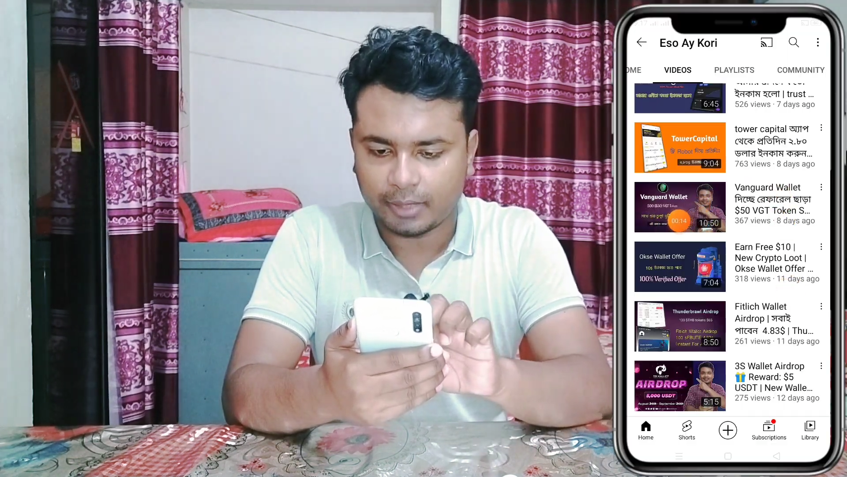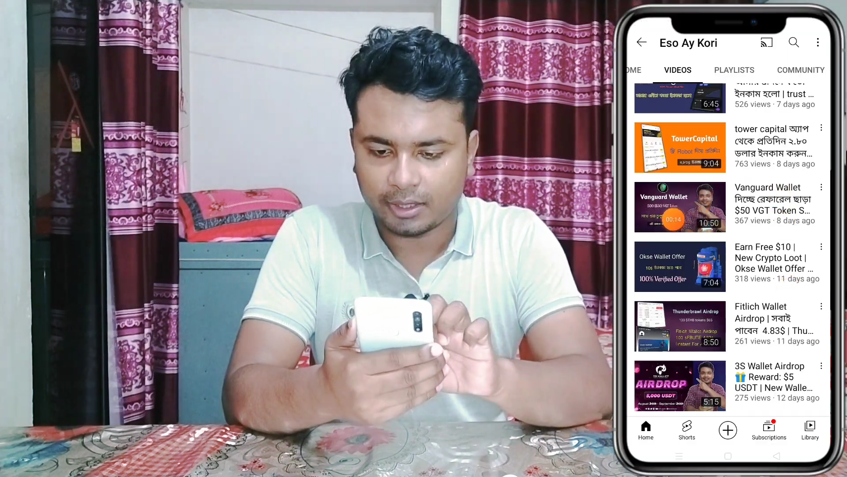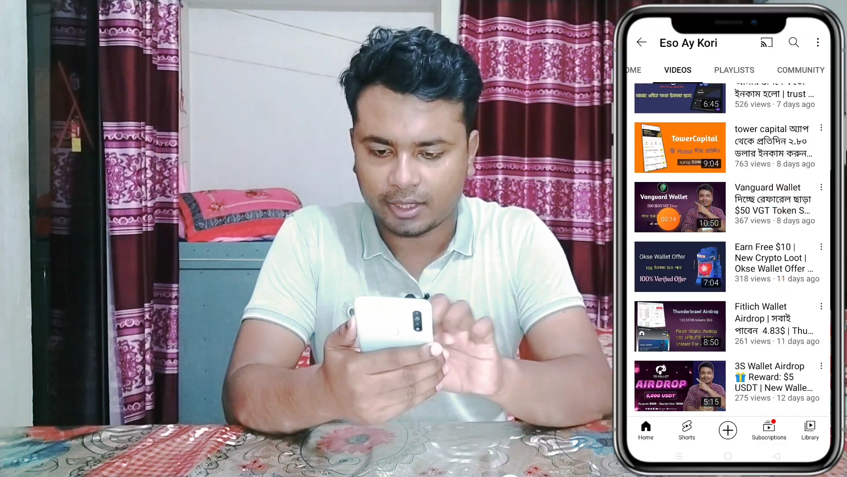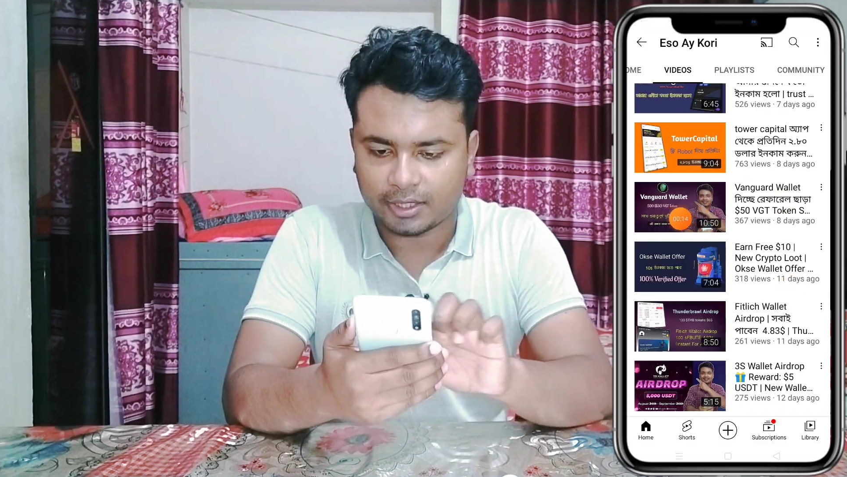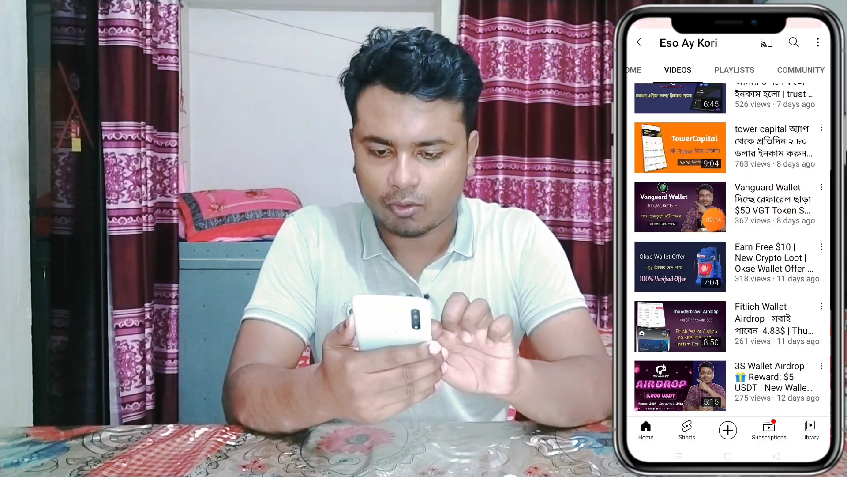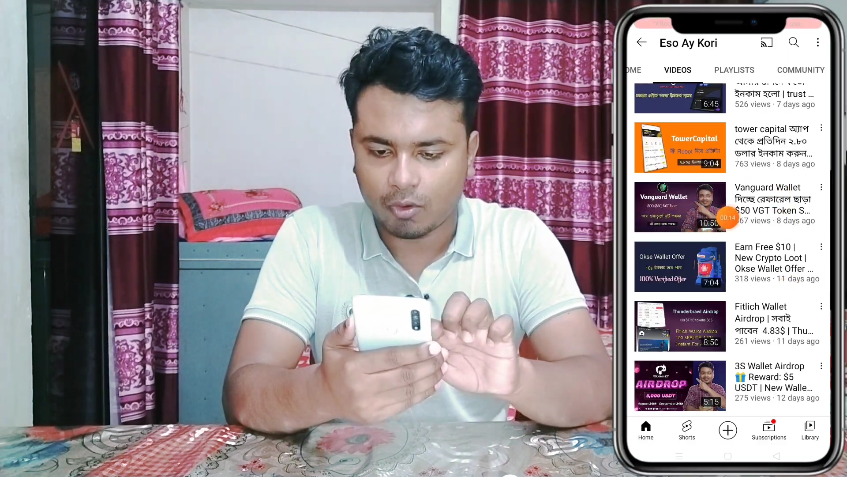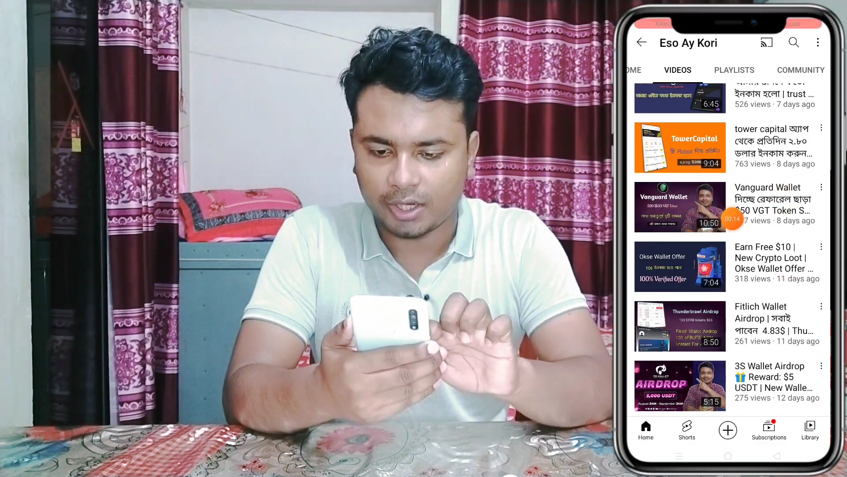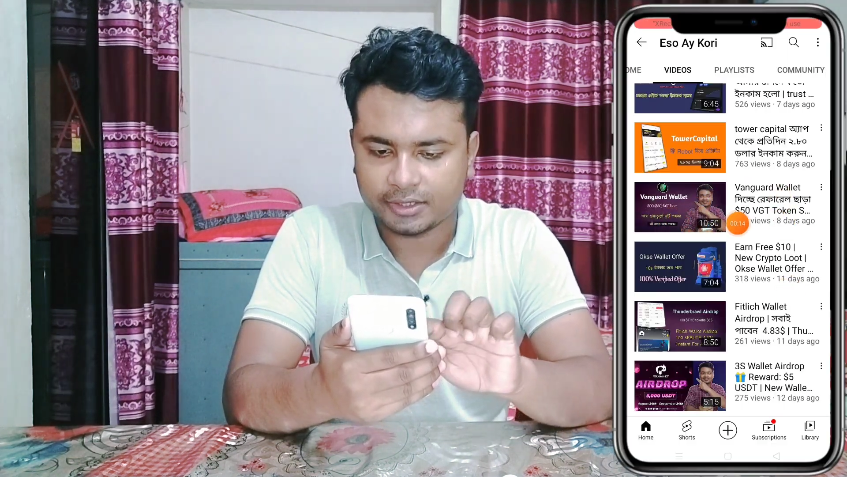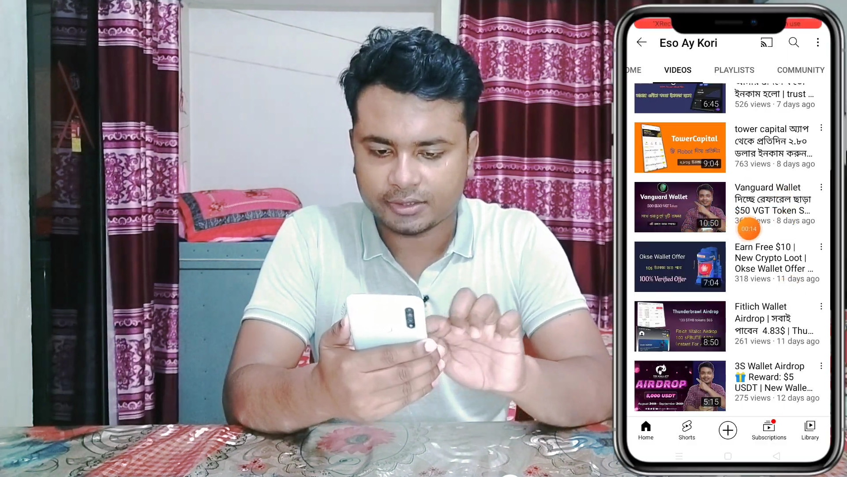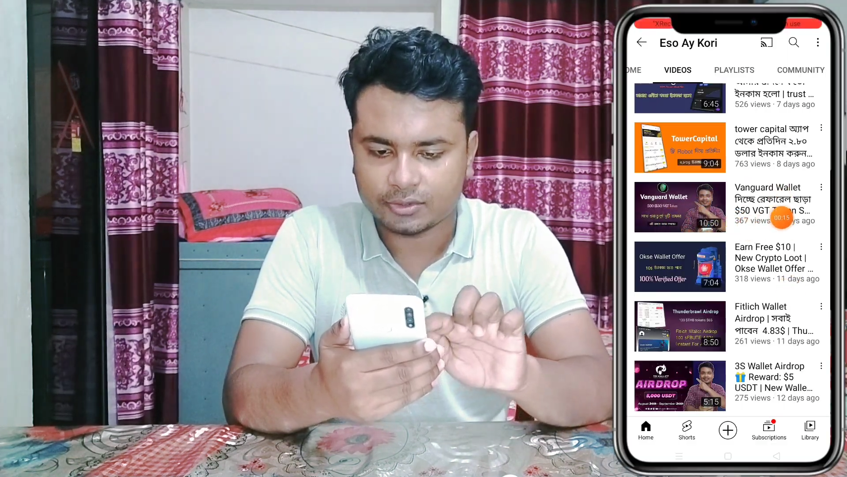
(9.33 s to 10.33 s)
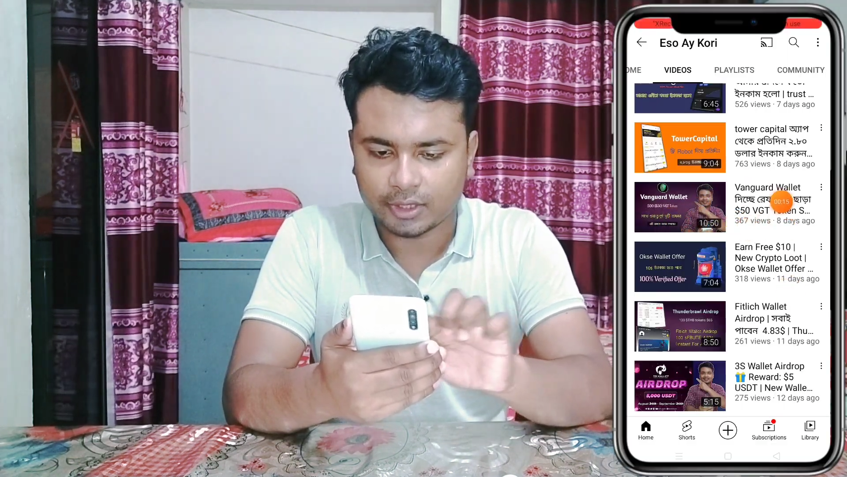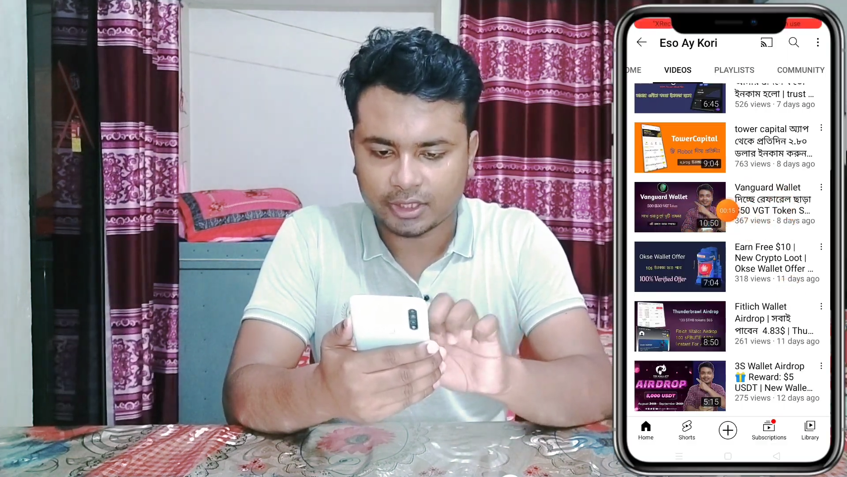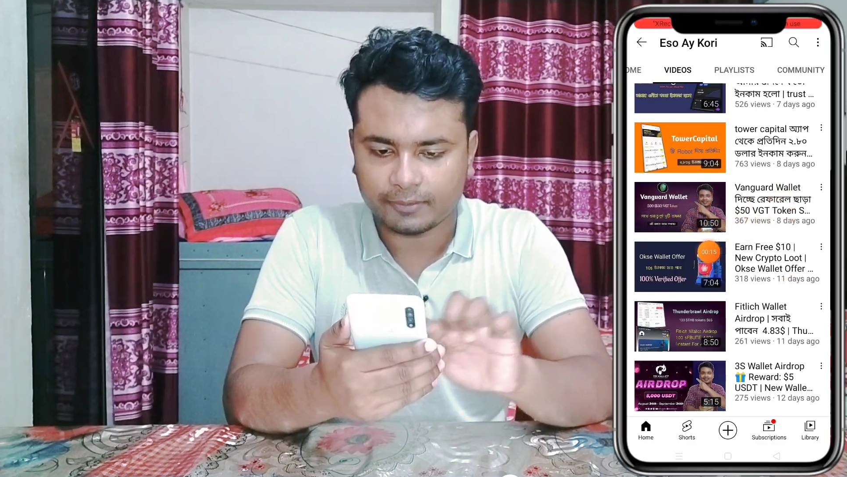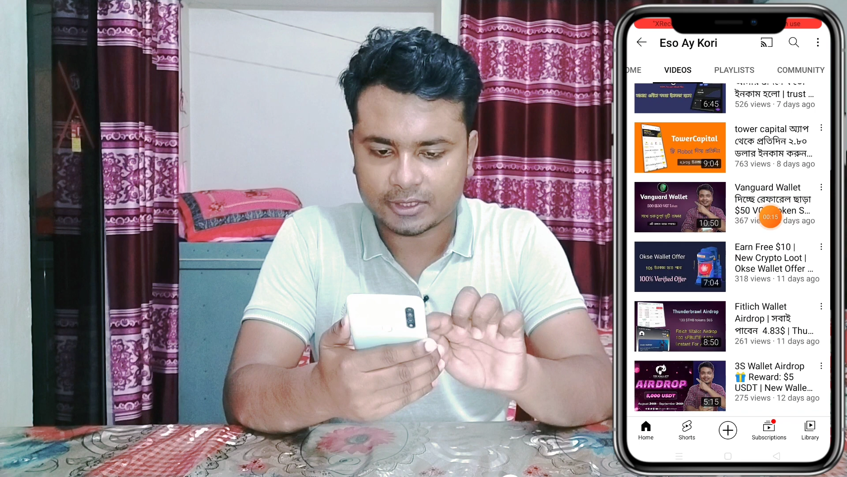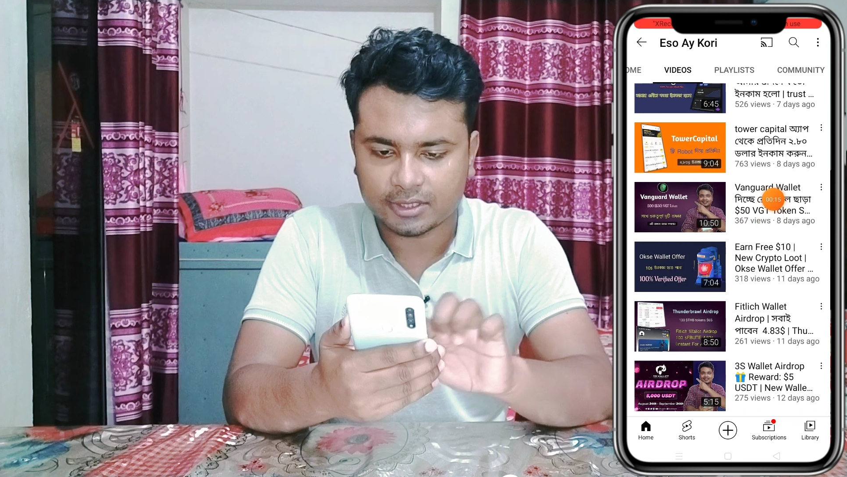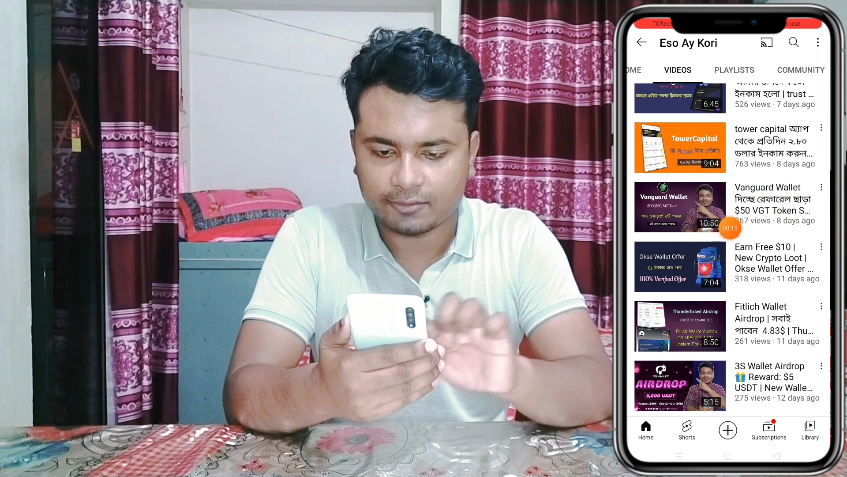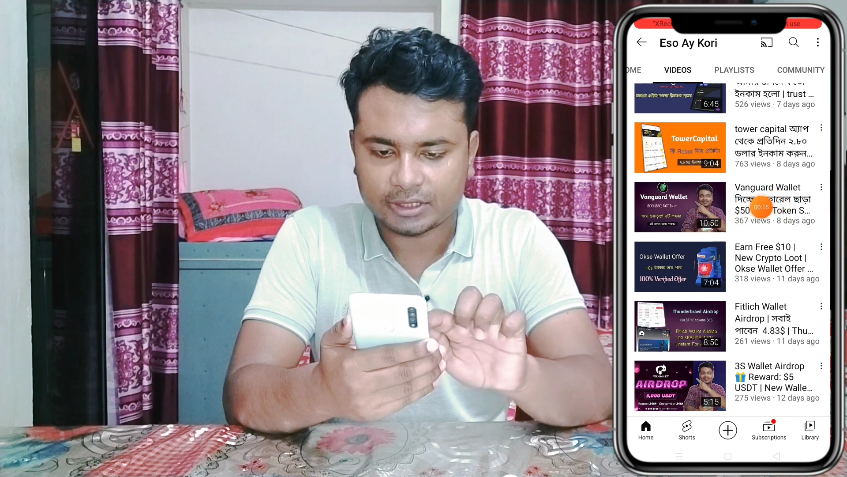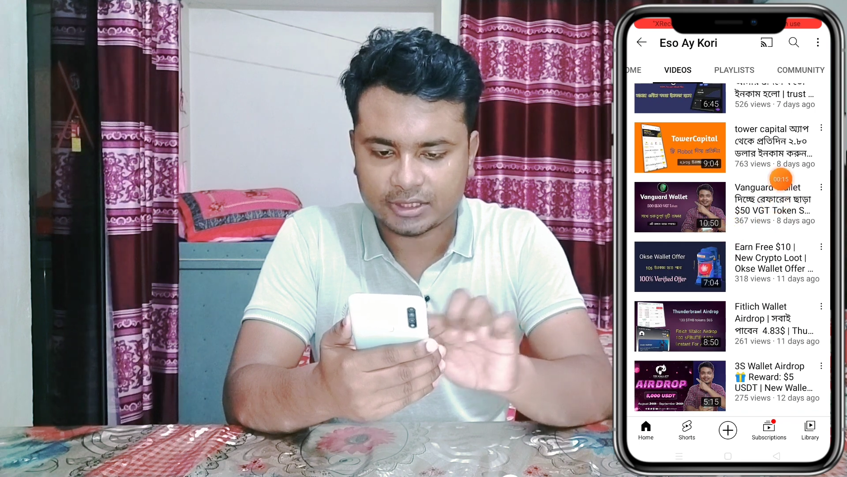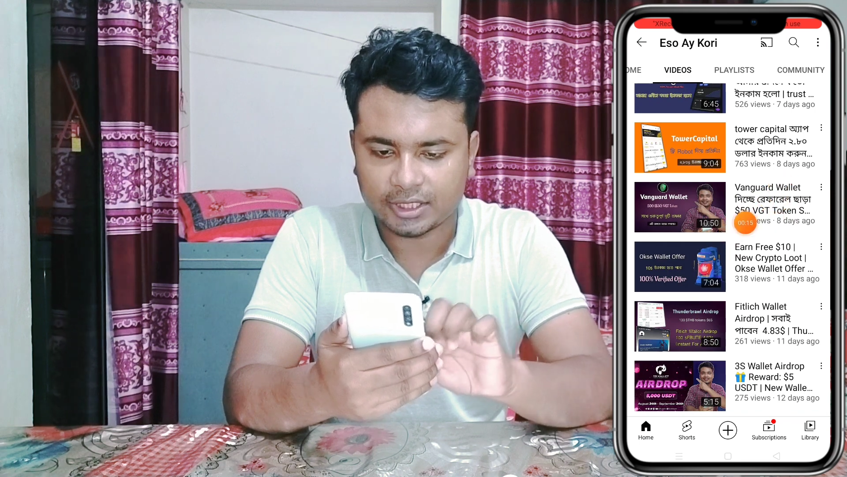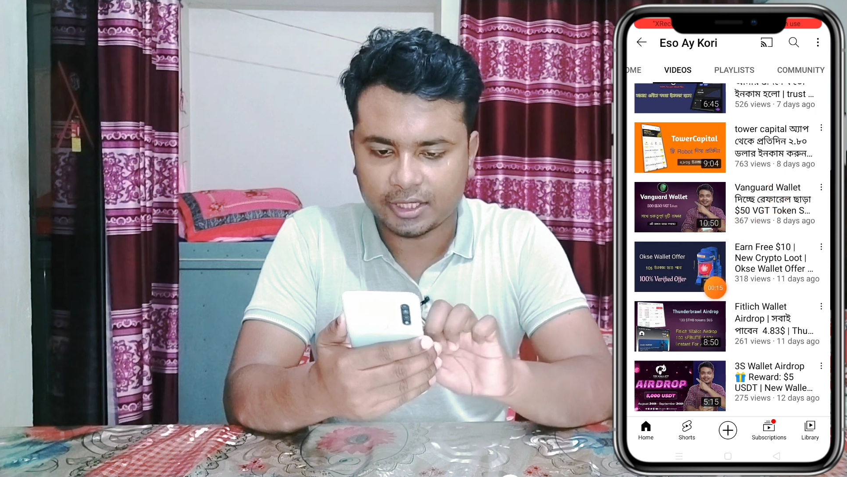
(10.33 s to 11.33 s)
ভেনগার্ড ওয়ালেট সো দেখতে পাচ্ছেন
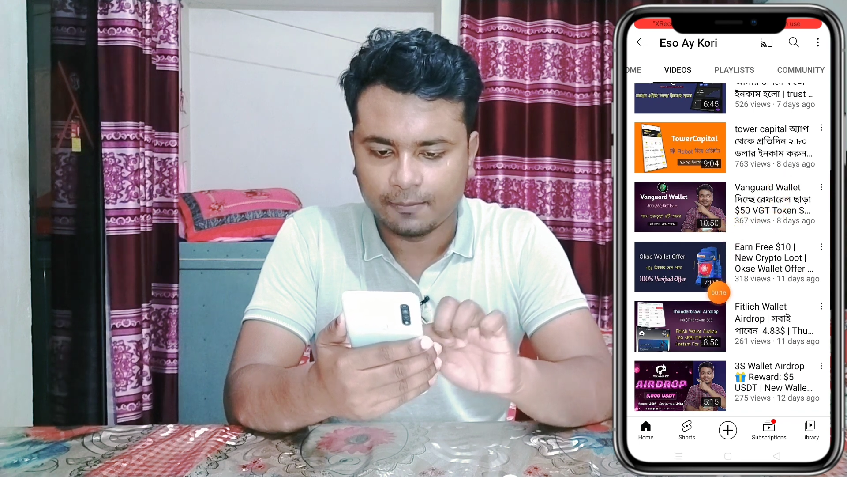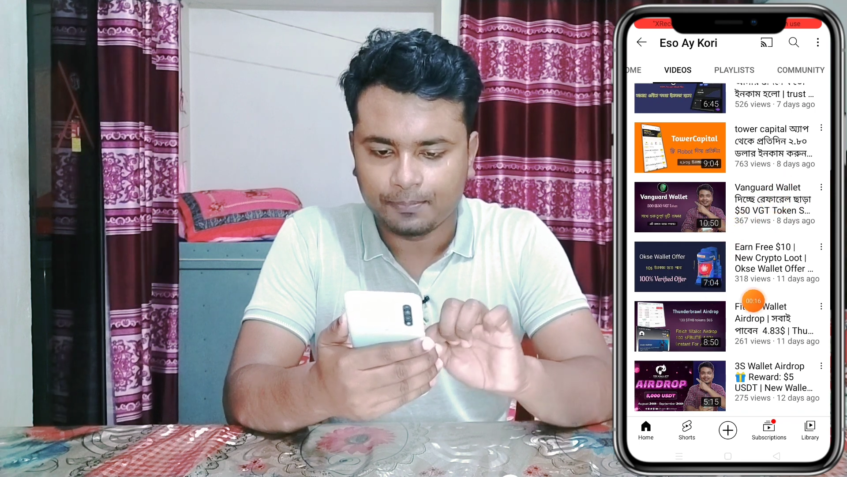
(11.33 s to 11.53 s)
আমার স্ক্রিনে